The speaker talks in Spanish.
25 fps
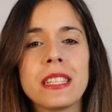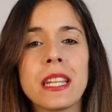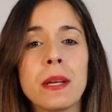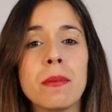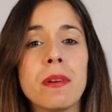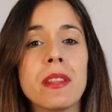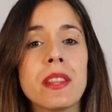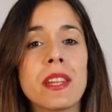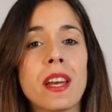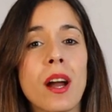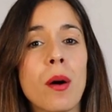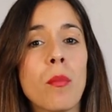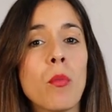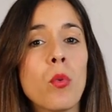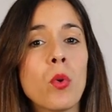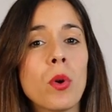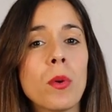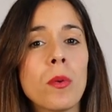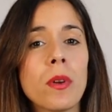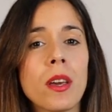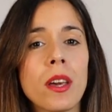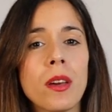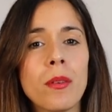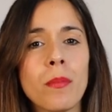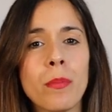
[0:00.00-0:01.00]
te vendrá
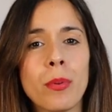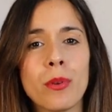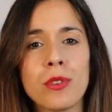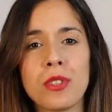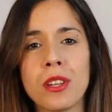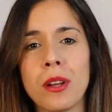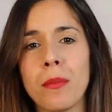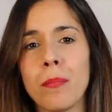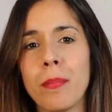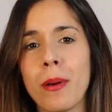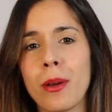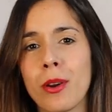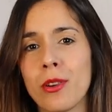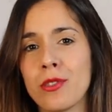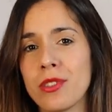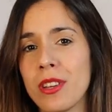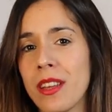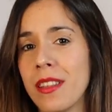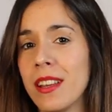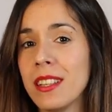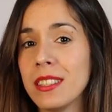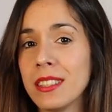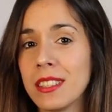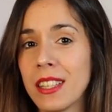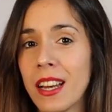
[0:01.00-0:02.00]
muy bien por si el perro se
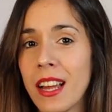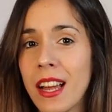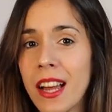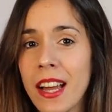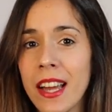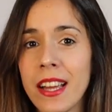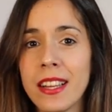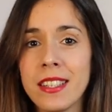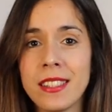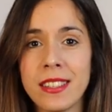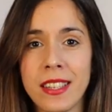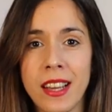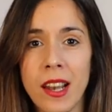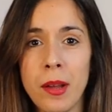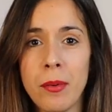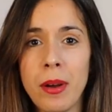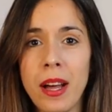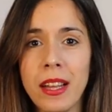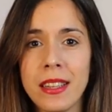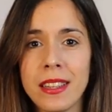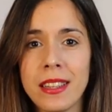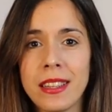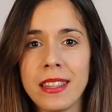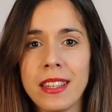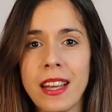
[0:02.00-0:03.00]
distrae, se
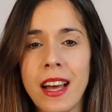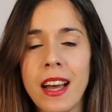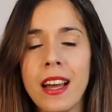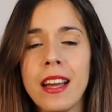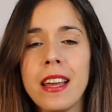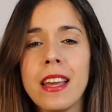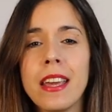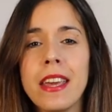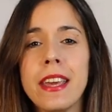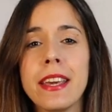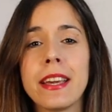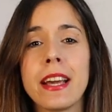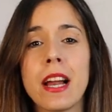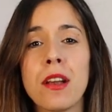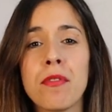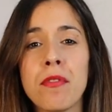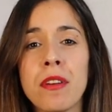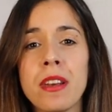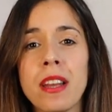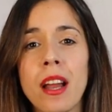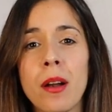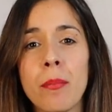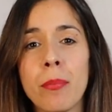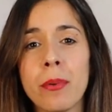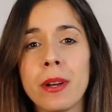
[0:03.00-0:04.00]
levanta y que al
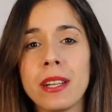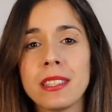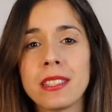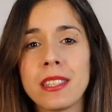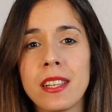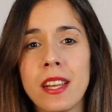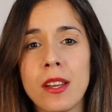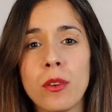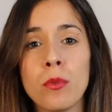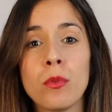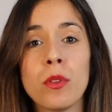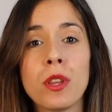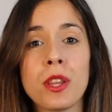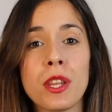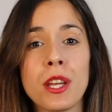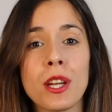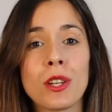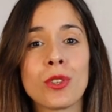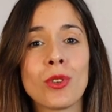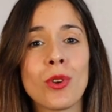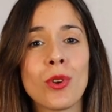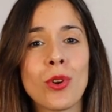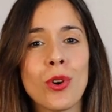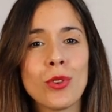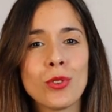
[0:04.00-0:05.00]
final puedas tener un
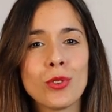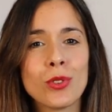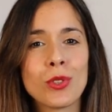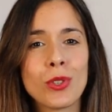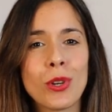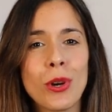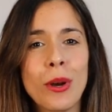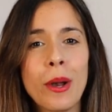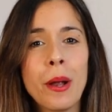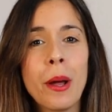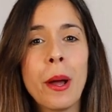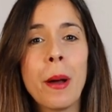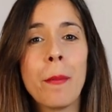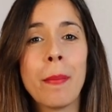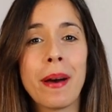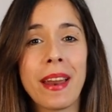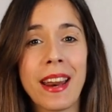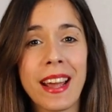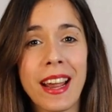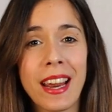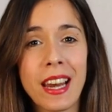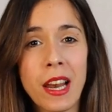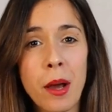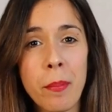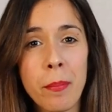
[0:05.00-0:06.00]
cierto control
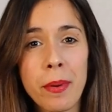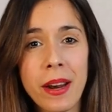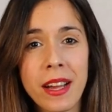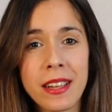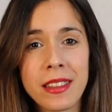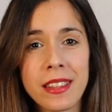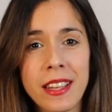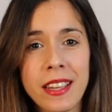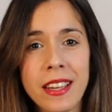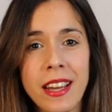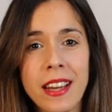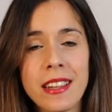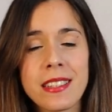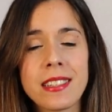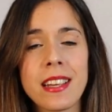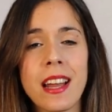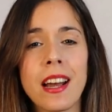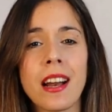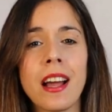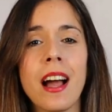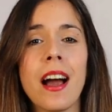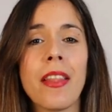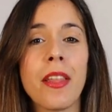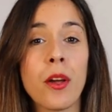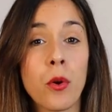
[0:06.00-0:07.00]
para que la práctica
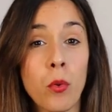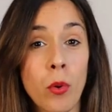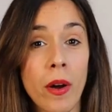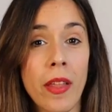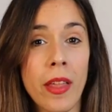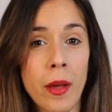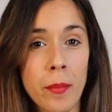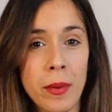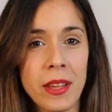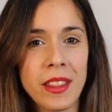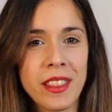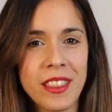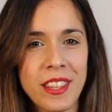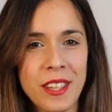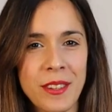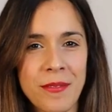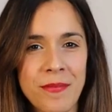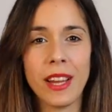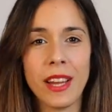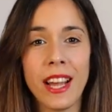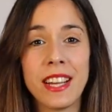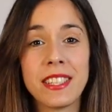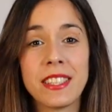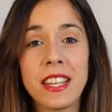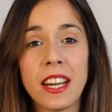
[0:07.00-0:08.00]
salga adecuadamente.
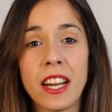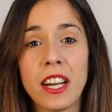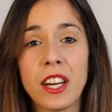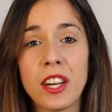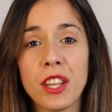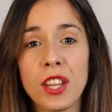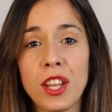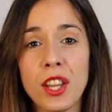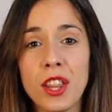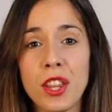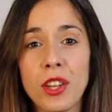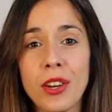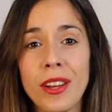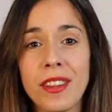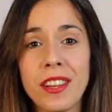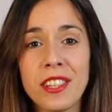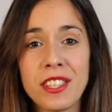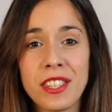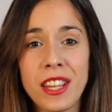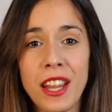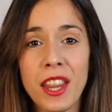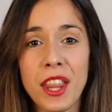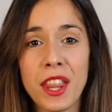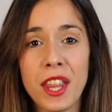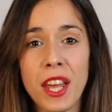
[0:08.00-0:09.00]
Este ejercicio a
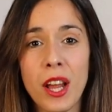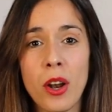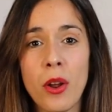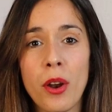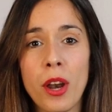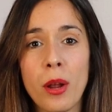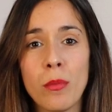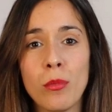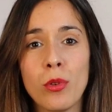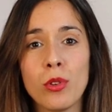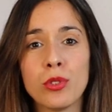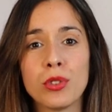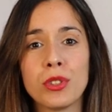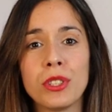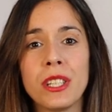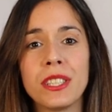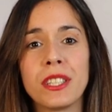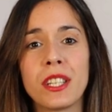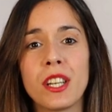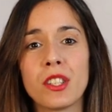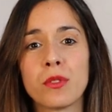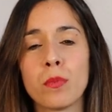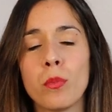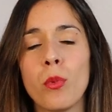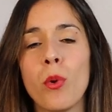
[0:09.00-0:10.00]
distancia lo haremos de
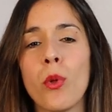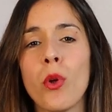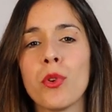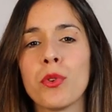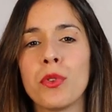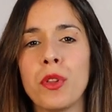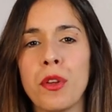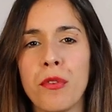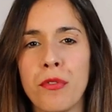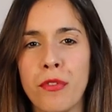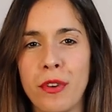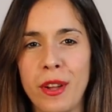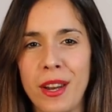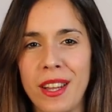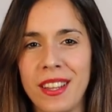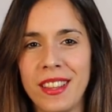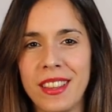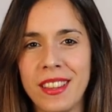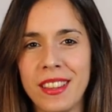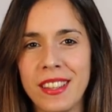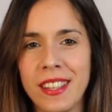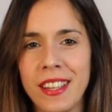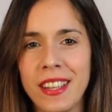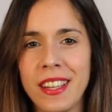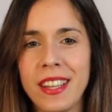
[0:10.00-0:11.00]
tres modos
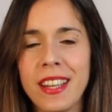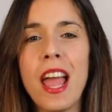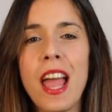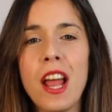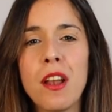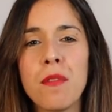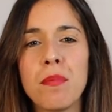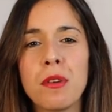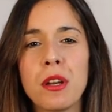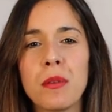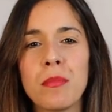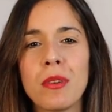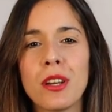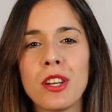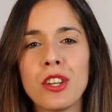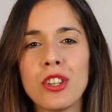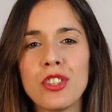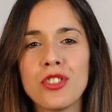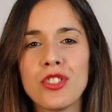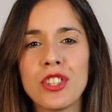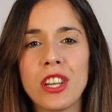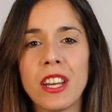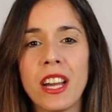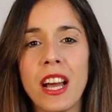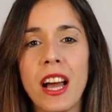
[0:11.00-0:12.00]
diferentes. El primero
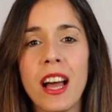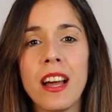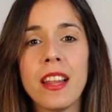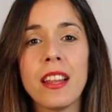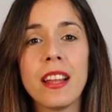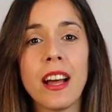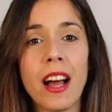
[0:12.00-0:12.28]
será